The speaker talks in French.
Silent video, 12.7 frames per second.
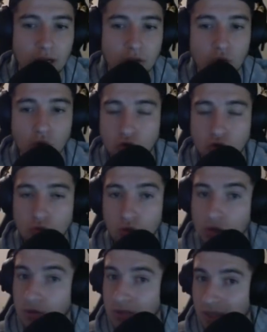tortue bleue
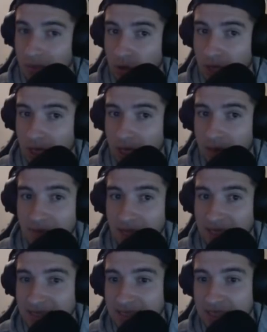qui nous apportera quand même
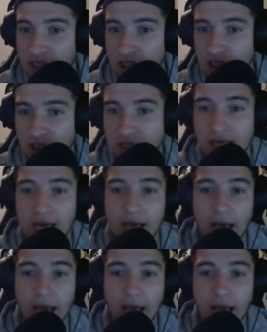35 en chance